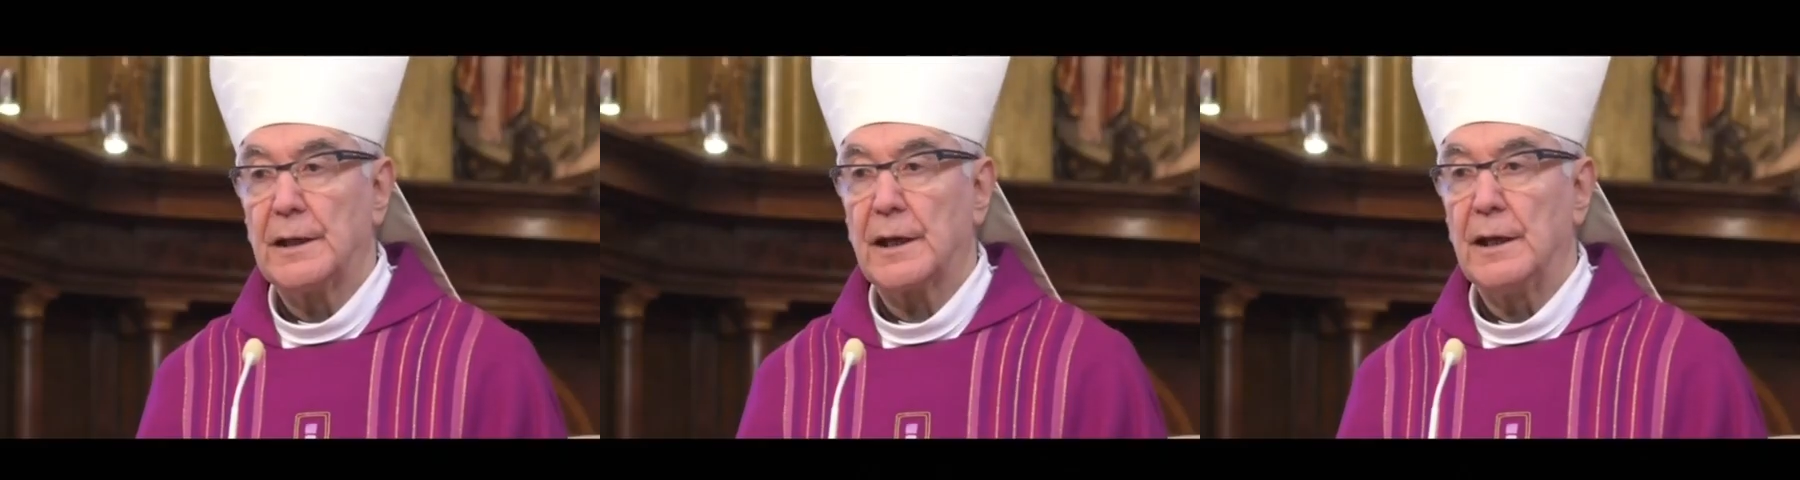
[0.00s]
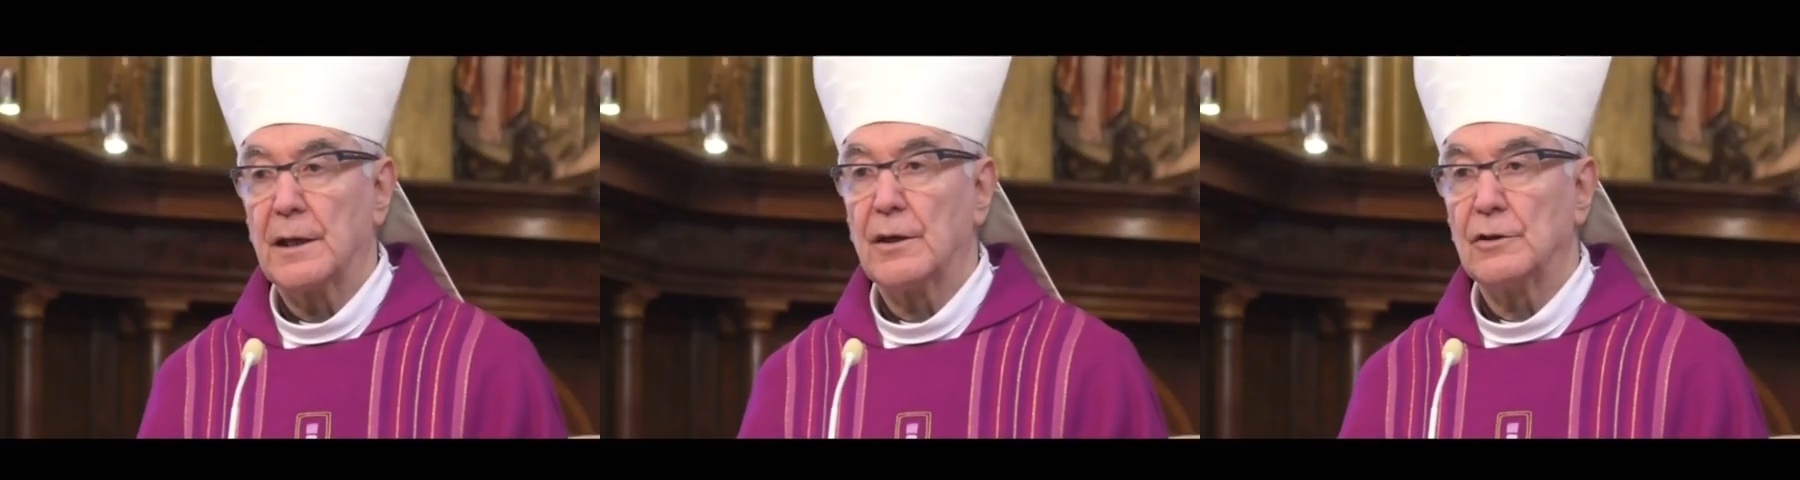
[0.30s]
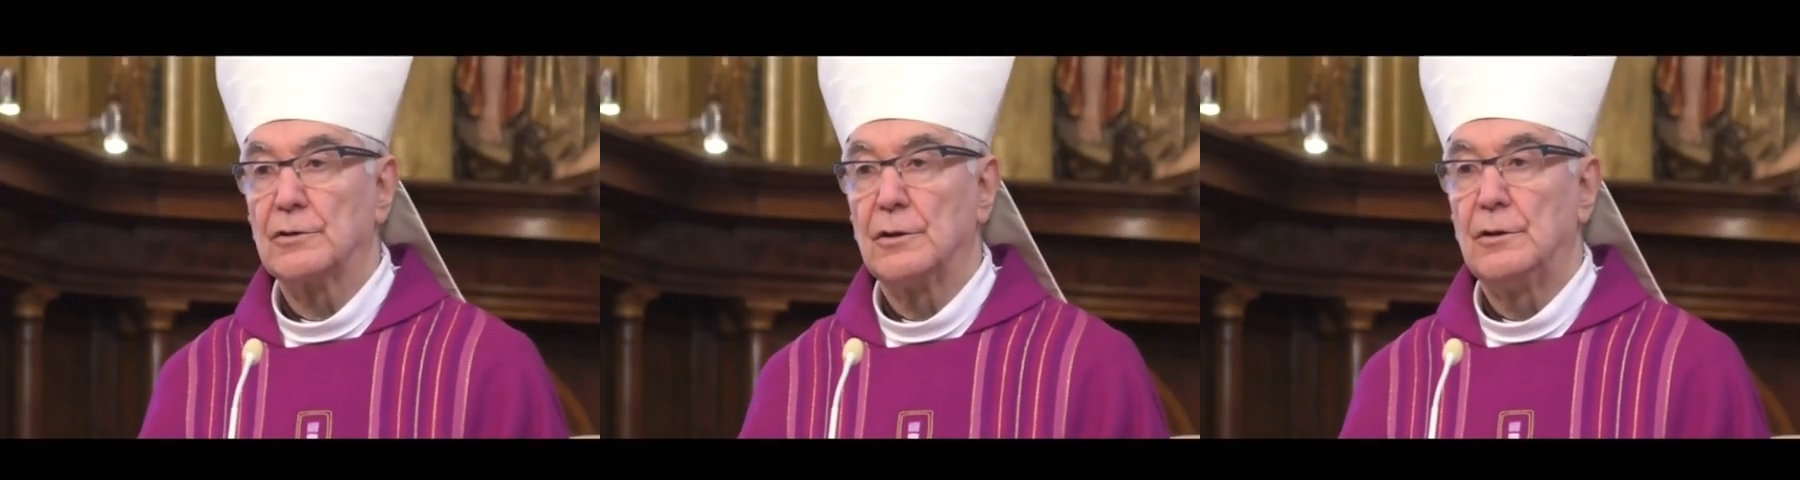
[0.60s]

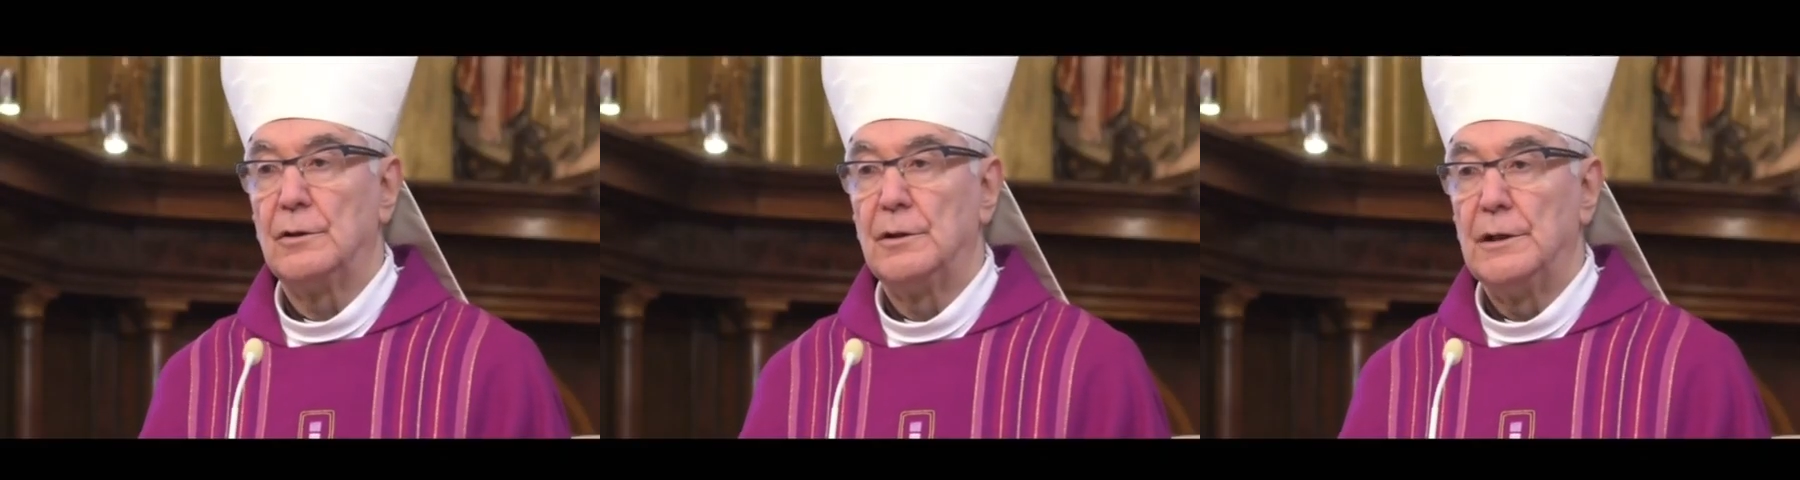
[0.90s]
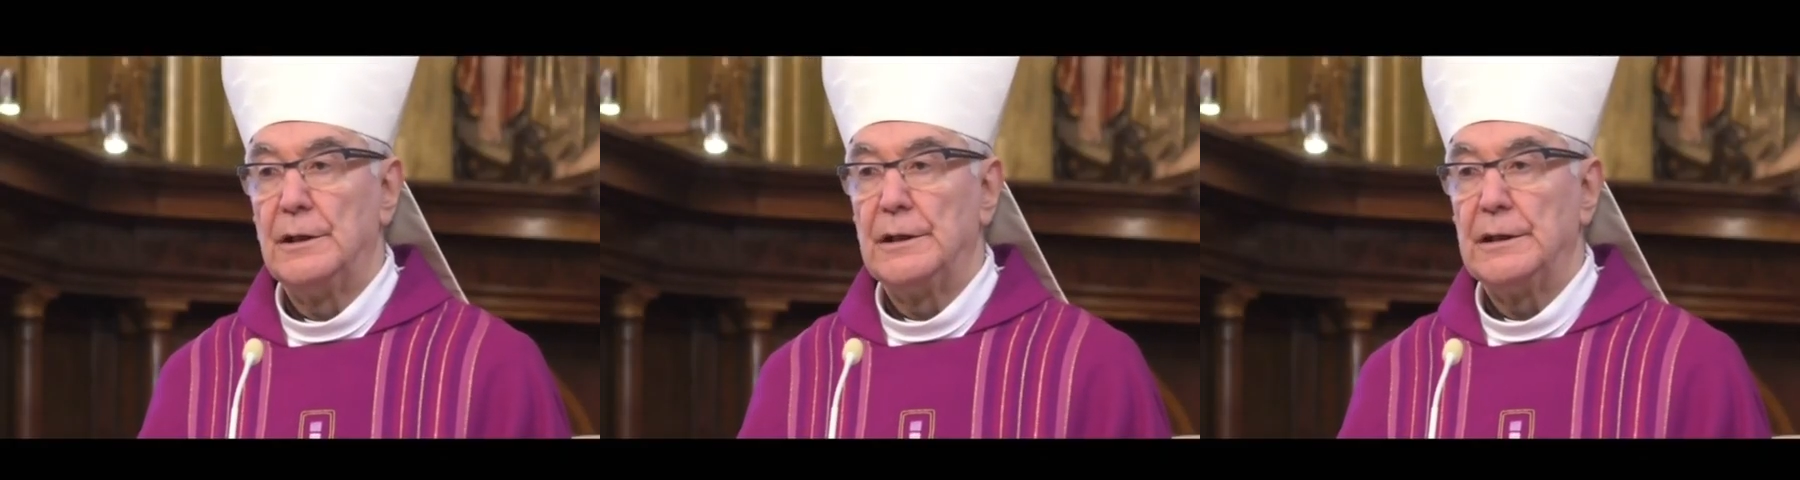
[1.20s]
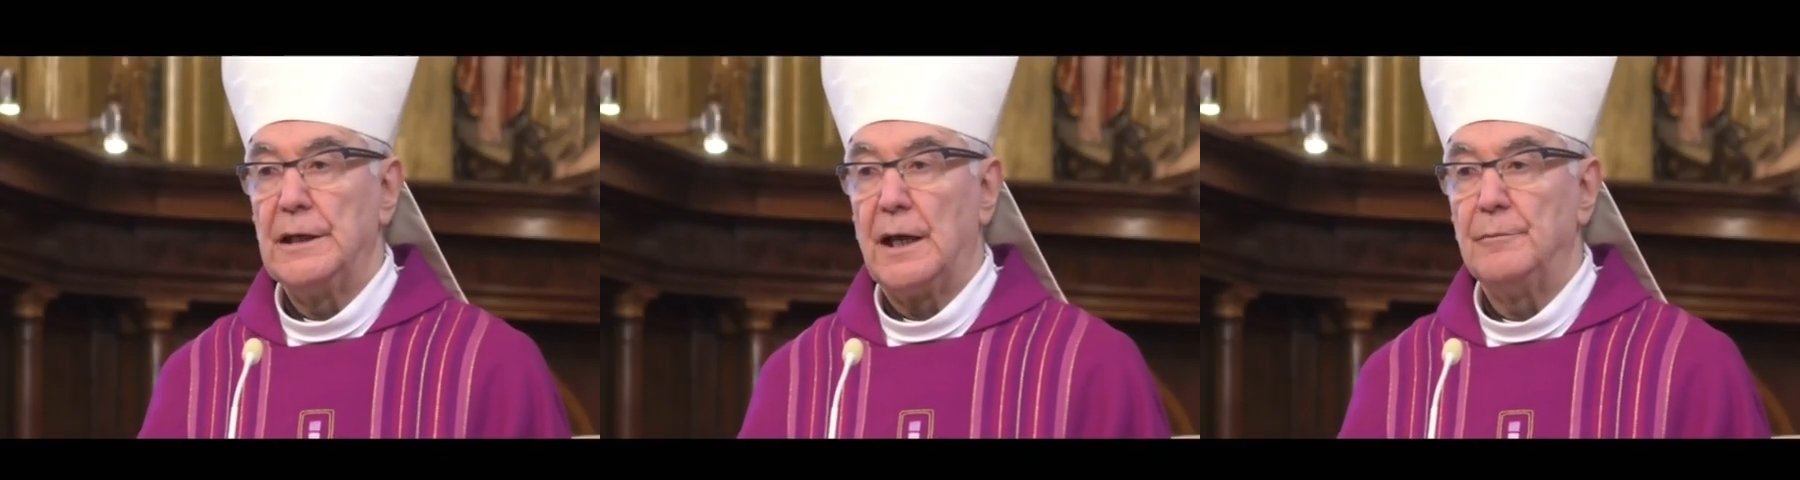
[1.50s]
religioso
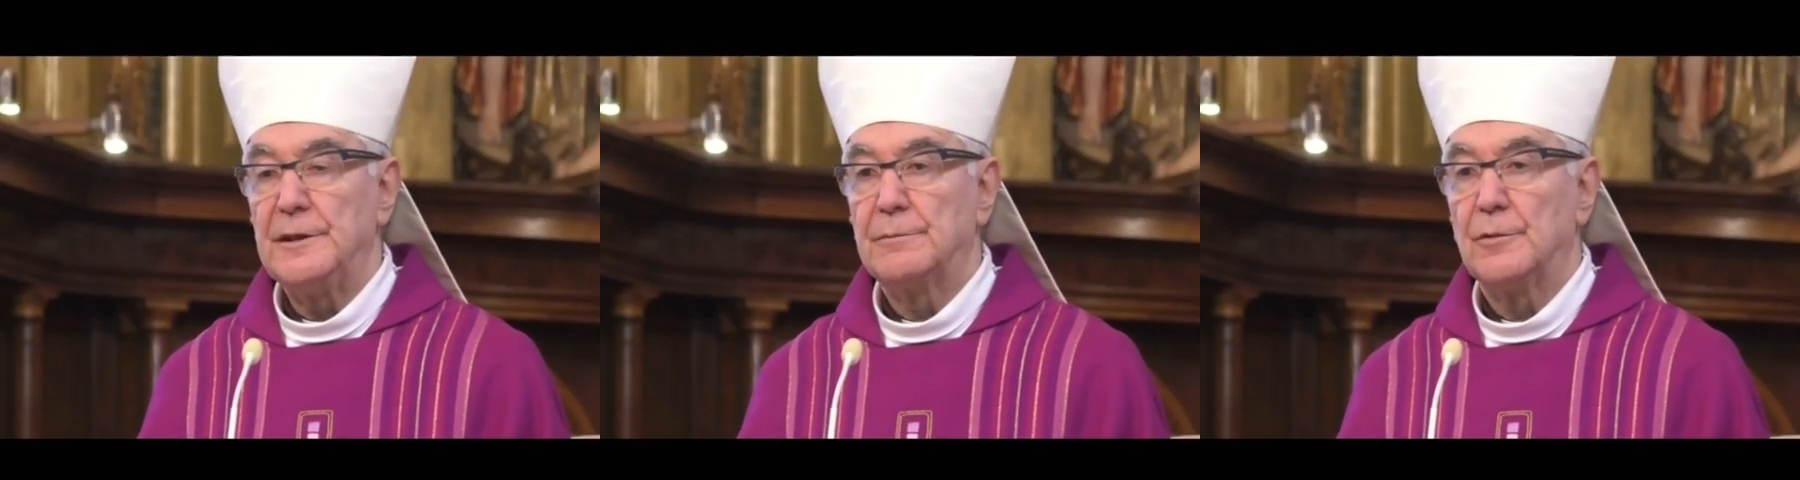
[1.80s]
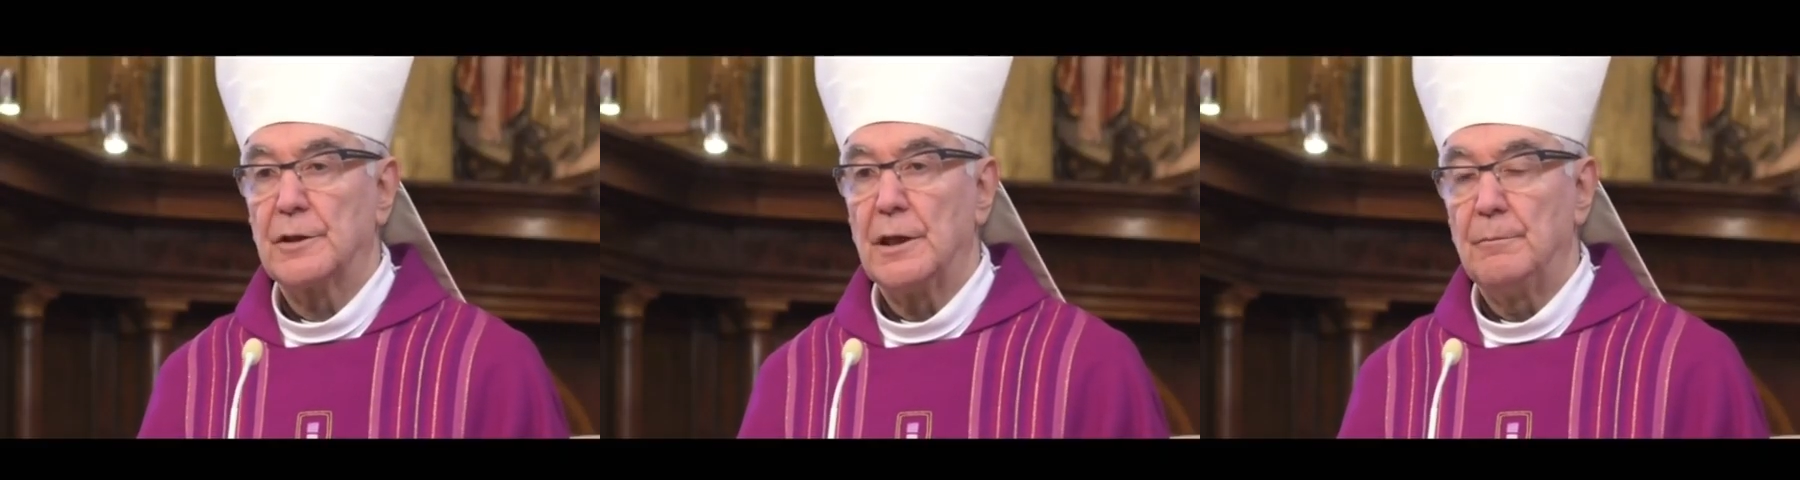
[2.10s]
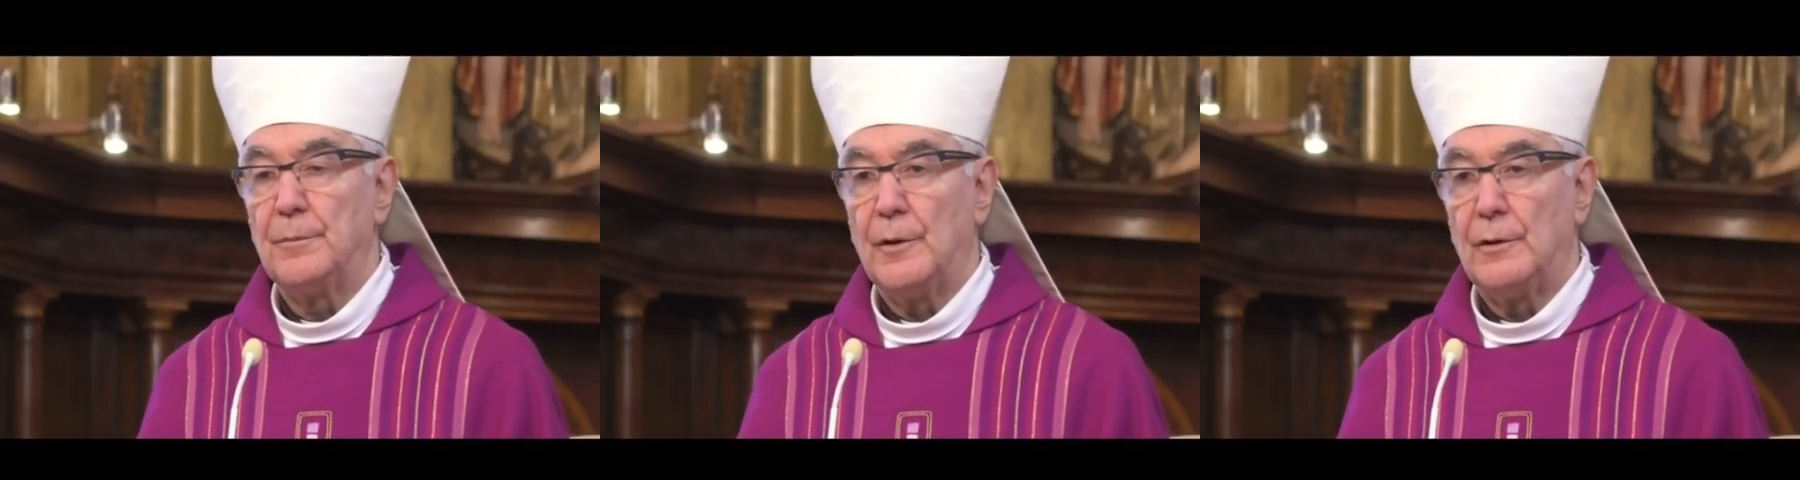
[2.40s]
y al mismo
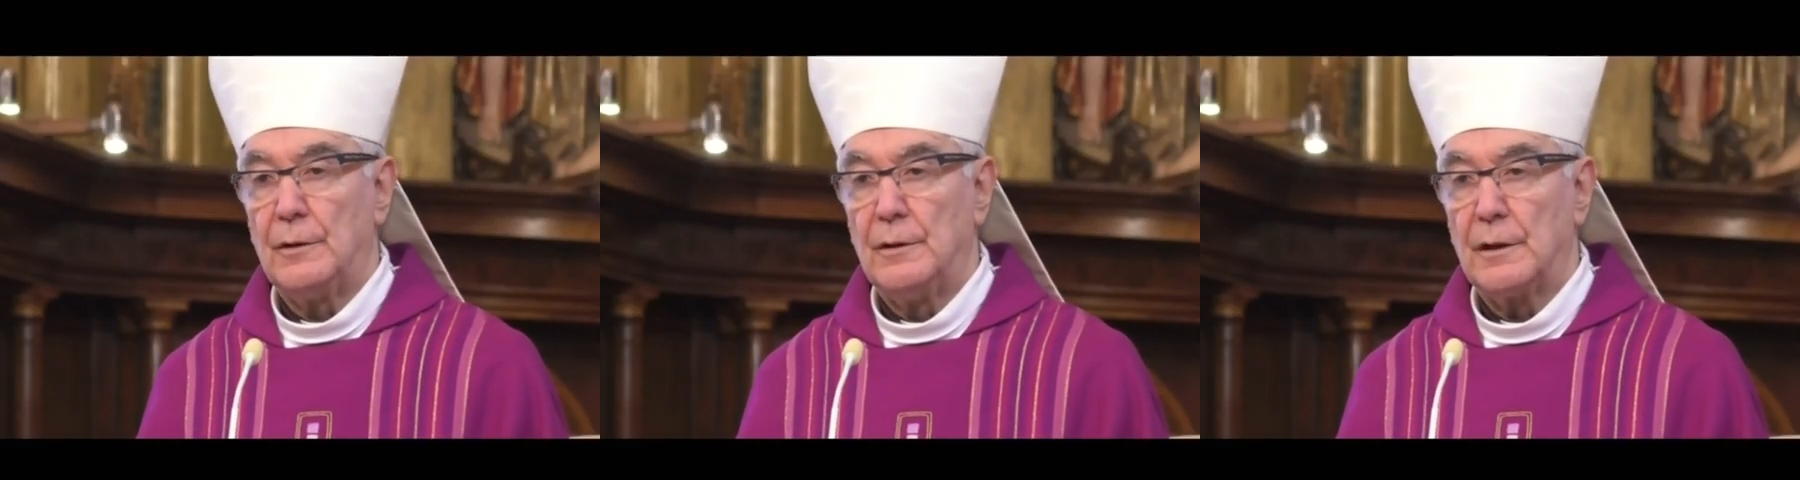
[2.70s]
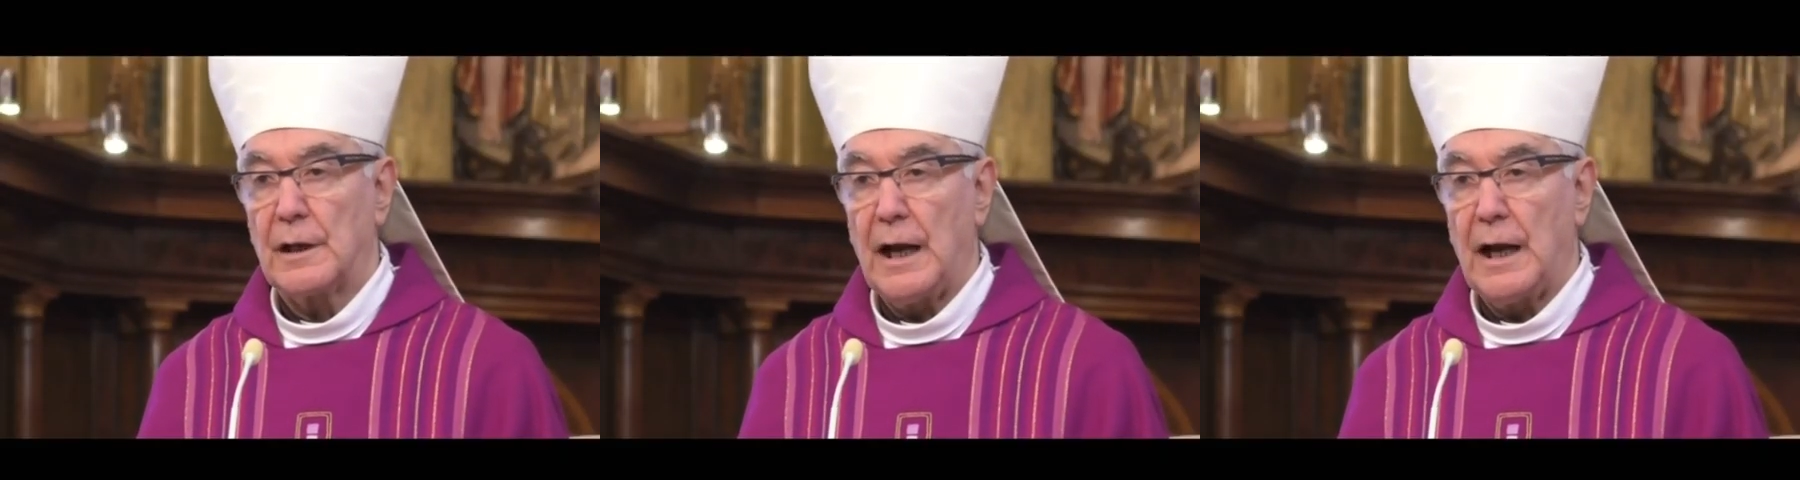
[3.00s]
tiempo